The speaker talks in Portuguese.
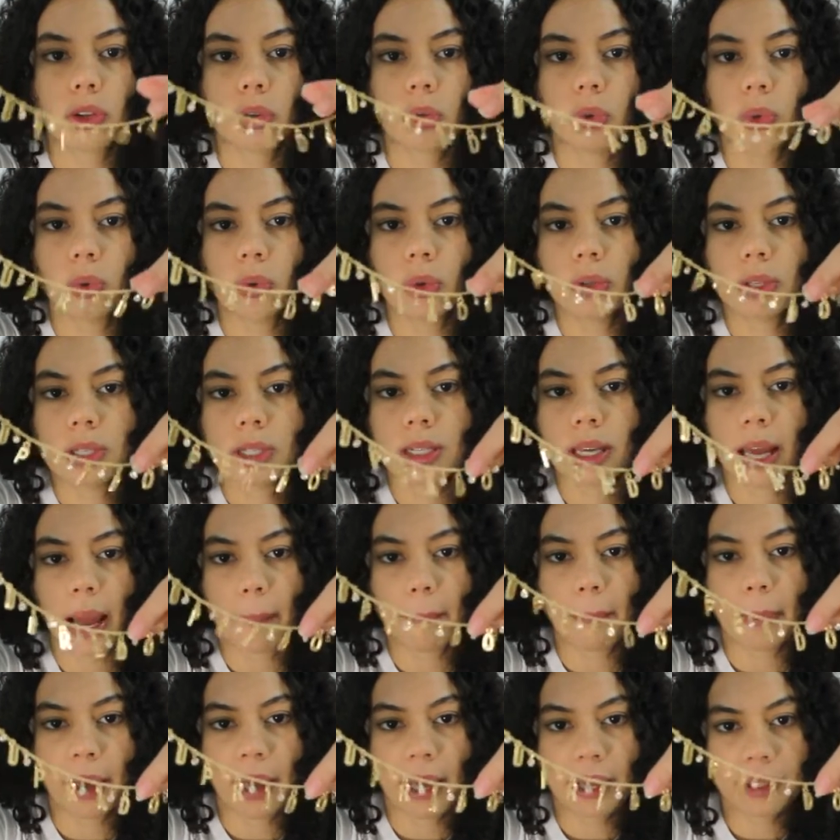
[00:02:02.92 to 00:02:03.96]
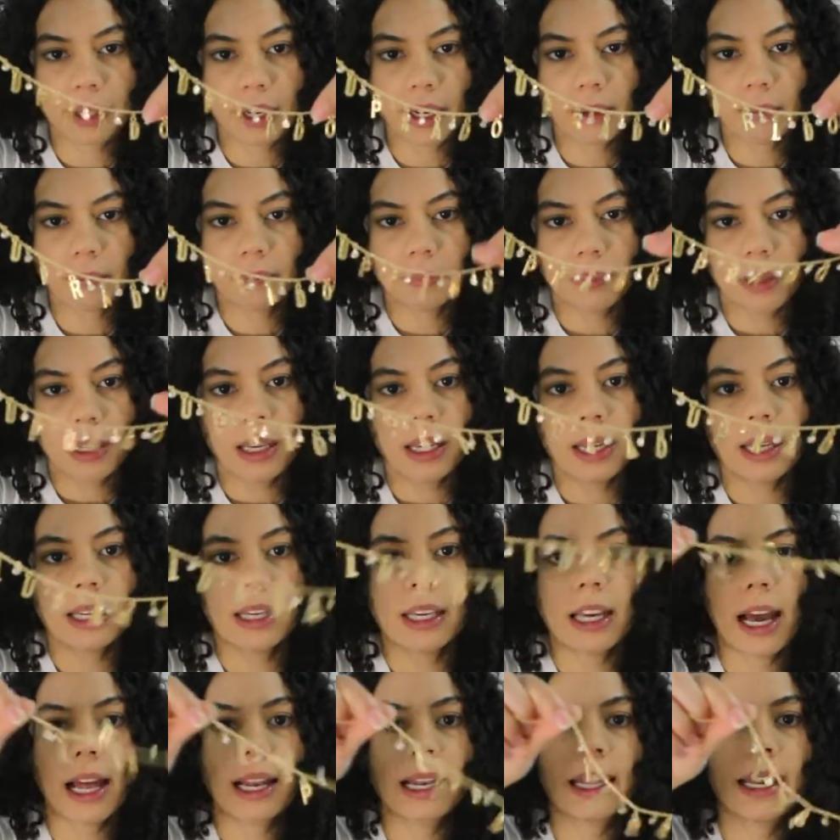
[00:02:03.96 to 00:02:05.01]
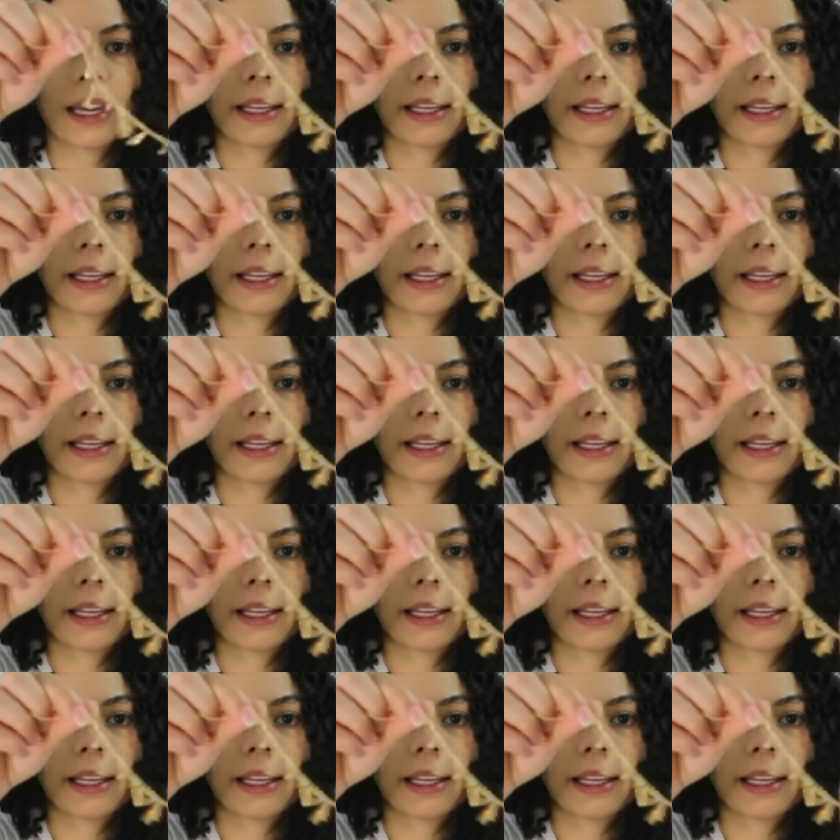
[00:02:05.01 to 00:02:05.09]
de luz com a pedra e a